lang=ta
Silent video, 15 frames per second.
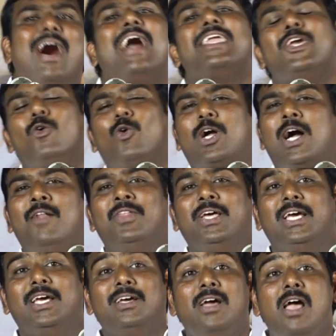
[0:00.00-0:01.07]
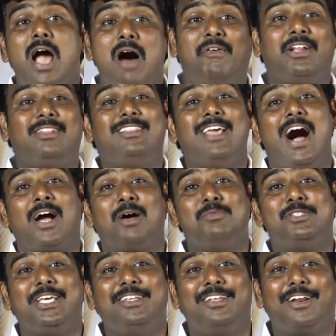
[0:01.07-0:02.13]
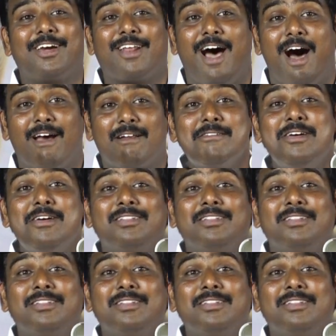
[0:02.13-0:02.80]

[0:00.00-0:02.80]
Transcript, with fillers: அங்கே உட்காந்து அவர் தியாகம் செய்திருக்கிறார்